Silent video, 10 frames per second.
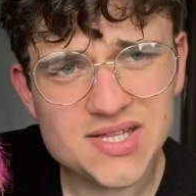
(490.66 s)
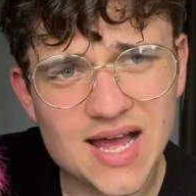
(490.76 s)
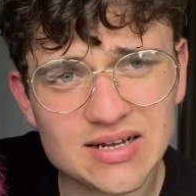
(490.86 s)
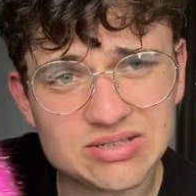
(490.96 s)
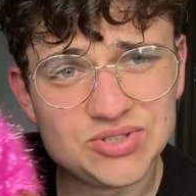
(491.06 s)
I
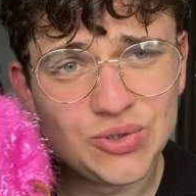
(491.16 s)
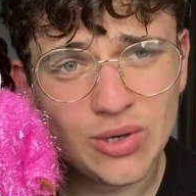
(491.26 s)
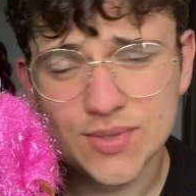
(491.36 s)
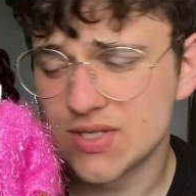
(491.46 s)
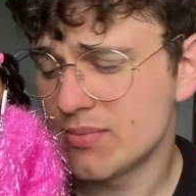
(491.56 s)
tak,
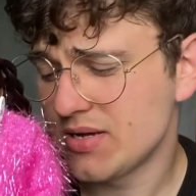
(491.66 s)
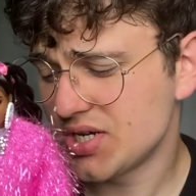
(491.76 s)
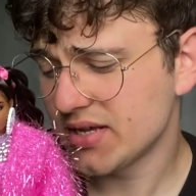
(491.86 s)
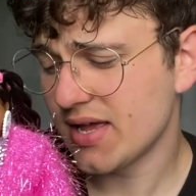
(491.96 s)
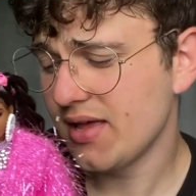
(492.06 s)
dziękuję bardzo za
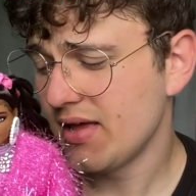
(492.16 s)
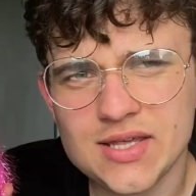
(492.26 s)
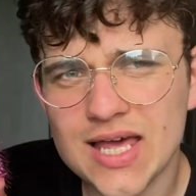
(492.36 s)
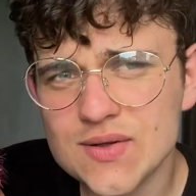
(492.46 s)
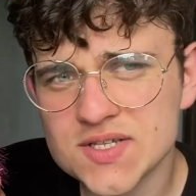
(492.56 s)
obejrzenie.
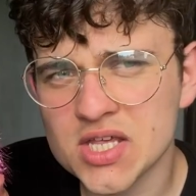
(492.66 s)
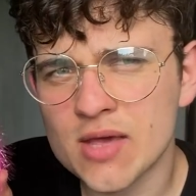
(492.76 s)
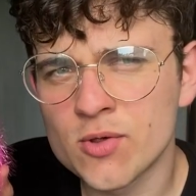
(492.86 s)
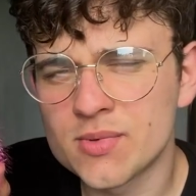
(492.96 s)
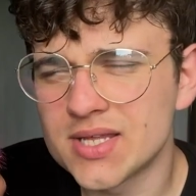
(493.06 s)
Ja
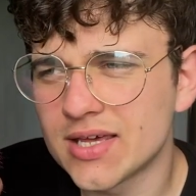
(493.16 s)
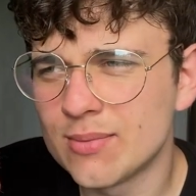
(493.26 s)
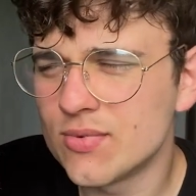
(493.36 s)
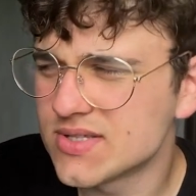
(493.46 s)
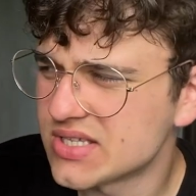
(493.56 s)
oceniam ją na
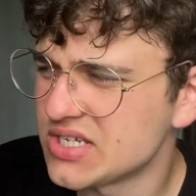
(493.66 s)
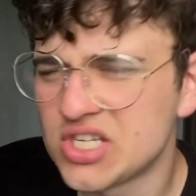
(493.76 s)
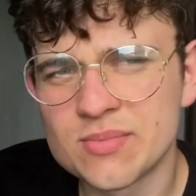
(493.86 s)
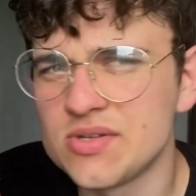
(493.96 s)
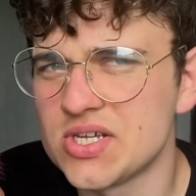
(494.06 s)
takie mocne
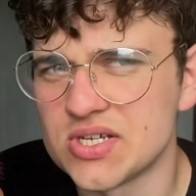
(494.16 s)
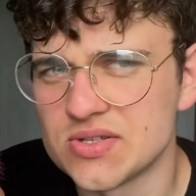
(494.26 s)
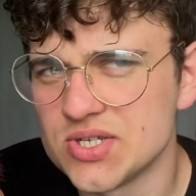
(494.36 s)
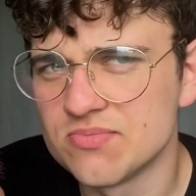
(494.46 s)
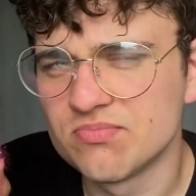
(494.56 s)
7 na
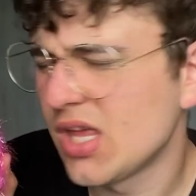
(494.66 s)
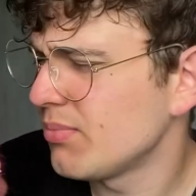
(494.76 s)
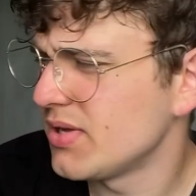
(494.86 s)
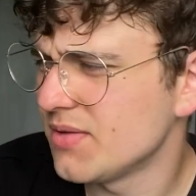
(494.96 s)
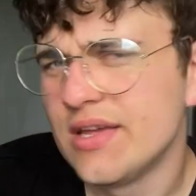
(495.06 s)
10.
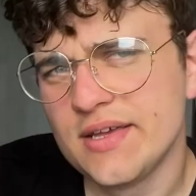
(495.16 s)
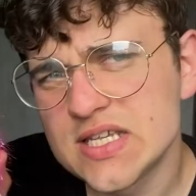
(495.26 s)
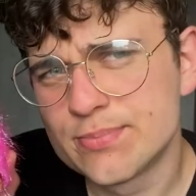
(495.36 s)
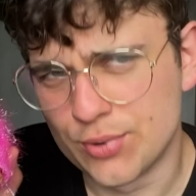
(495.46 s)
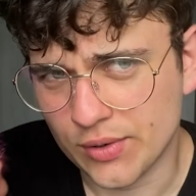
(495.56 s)
Jakby
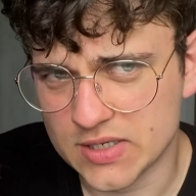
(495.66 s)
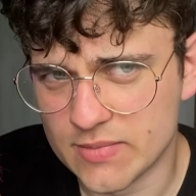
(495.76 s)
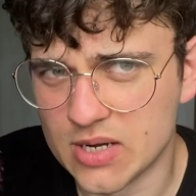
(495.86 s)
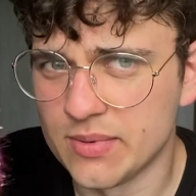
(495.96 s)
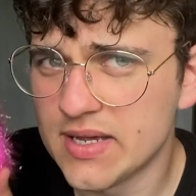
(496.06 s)
jest progres
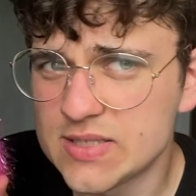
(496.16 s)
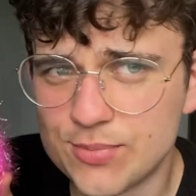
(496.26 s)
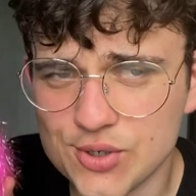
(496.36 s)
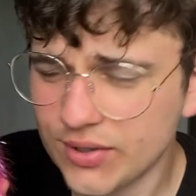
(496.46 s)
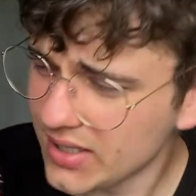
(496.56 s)
Barbie, jest
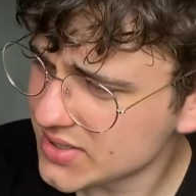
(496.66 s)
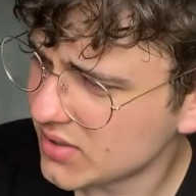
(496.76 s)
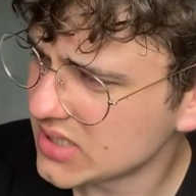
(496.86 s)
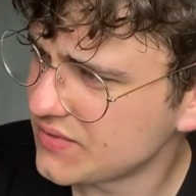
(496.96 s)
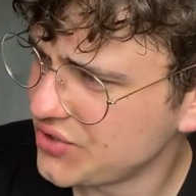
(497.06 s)
progres,
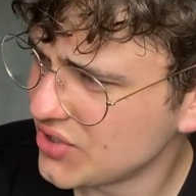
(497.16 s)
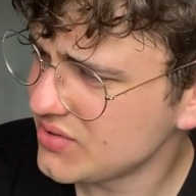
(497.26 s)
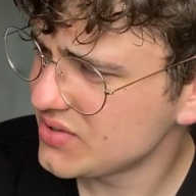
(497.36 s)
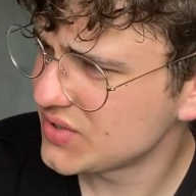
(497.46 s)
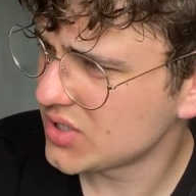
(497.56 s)
chociaż
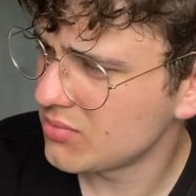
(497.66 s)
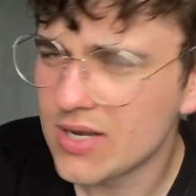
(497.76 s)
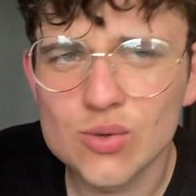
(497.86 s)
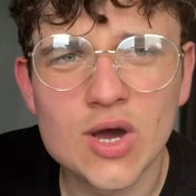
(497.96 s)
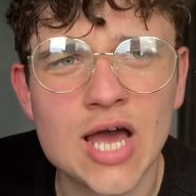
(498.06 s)
wciąż są
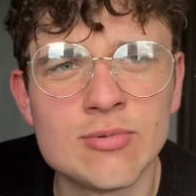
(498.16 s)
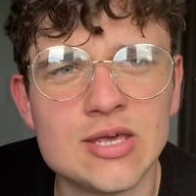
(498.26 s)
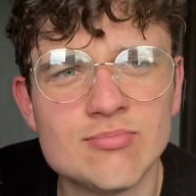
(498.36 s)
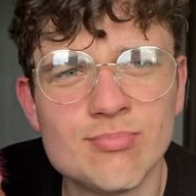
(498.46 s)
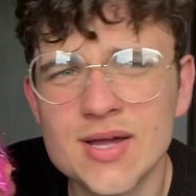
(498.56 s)

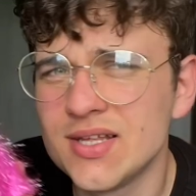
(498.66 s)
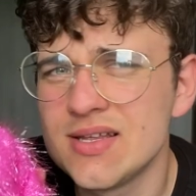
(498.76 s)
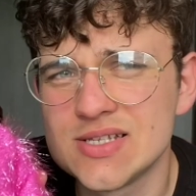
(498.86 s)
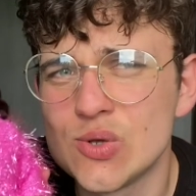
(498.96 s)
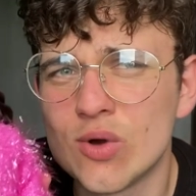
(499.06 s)
leniuchami. Materia
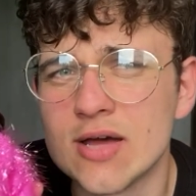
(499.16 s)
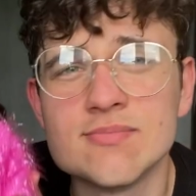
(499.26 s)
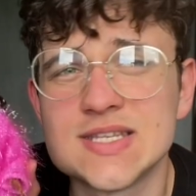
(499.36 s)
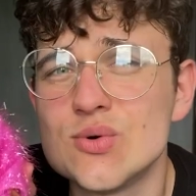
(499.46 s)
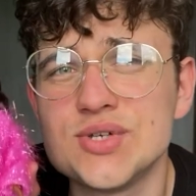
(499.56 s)
jest
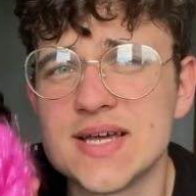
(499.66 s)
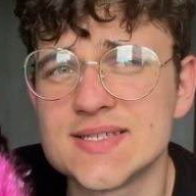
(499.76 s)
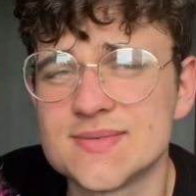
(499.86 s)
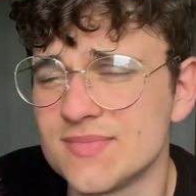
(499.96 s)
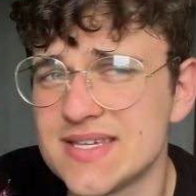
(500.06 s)
leniuchem cały
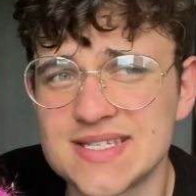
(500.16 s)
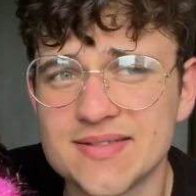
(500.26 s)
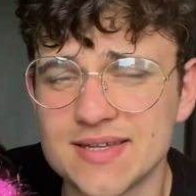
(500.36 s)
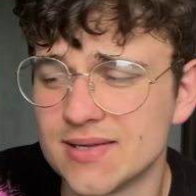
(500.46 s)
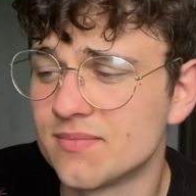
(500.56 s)
czas,
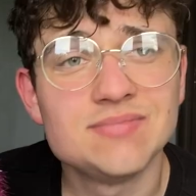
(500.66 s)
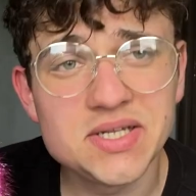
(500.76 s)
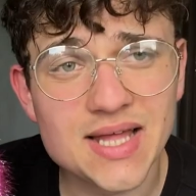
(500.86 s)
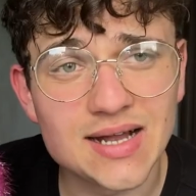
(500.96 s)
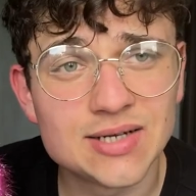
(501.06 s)
niestety.
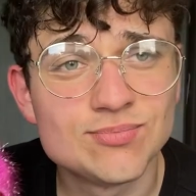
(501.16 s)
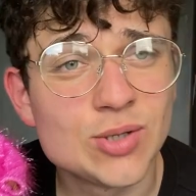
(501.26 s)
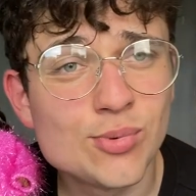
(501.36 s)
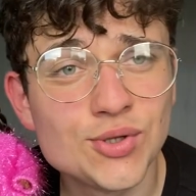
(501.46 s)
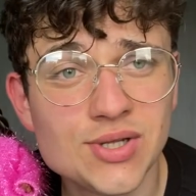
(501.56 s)
I tak,
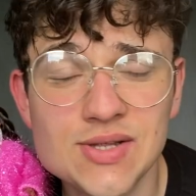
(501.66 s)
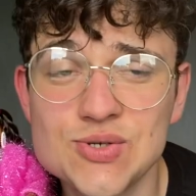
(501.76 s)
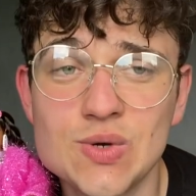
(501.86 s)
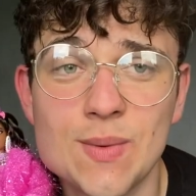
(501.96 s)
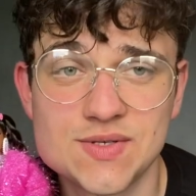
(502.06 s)
to było tyle,
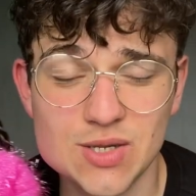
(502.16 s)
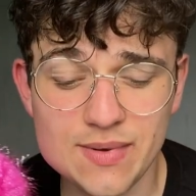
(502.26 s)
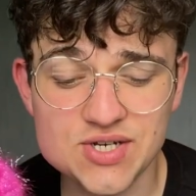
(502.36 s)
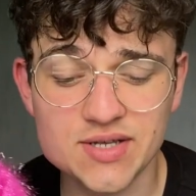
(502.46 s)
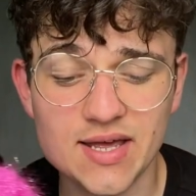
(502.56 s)
dziękuję bardzo za
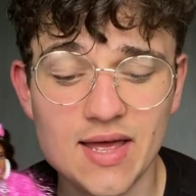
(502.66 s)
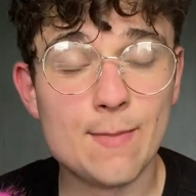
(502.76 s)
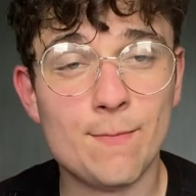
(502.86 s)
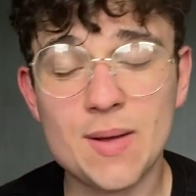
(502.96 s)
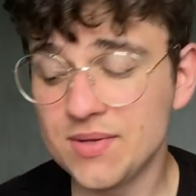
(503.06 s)
obejrzenie.
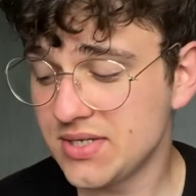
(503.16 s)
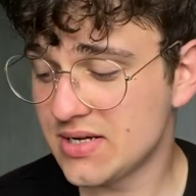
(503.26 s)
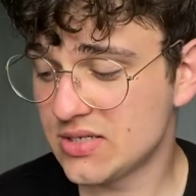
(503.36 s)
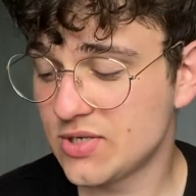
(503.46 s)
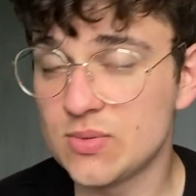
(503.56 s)
Mam nadzieję,
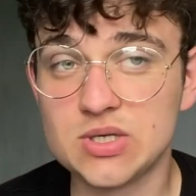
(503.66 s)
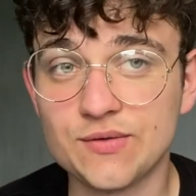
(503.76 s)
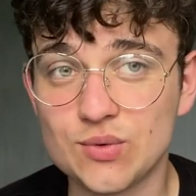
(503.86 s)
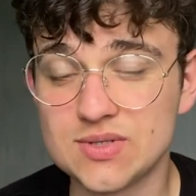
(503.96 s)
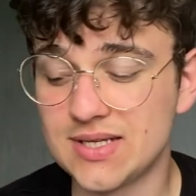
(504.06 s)
że zobaczymy się
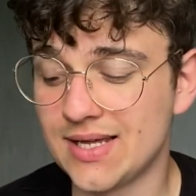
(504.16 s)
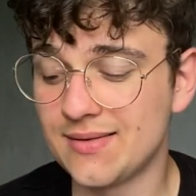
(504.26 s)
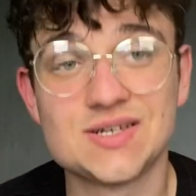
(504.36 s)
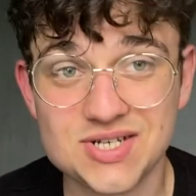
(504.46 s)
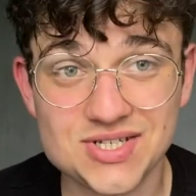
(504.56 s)
wkrótce.
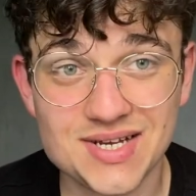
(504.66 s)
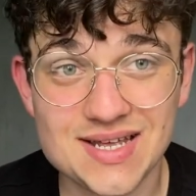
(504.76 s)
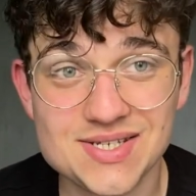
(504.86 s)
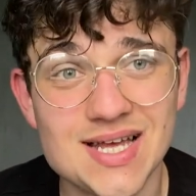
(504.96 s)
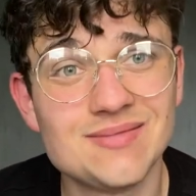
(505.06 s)
Cześć na
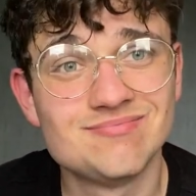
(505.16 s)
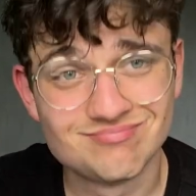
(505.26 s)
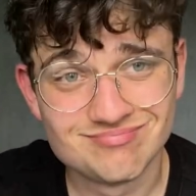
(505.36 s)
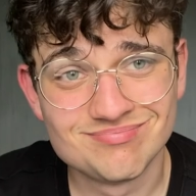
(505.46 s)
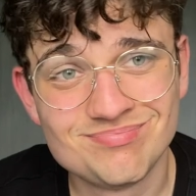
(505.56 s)
razie,
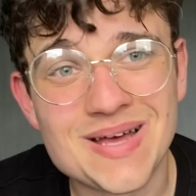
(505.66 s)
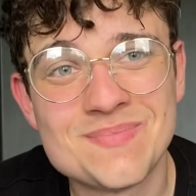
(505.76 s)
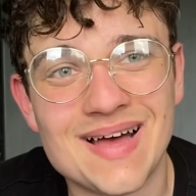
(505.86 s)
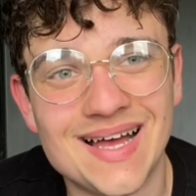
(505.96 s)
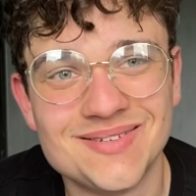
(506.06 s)
papa.
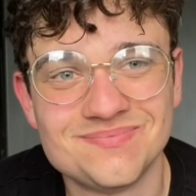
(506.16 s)
Pa.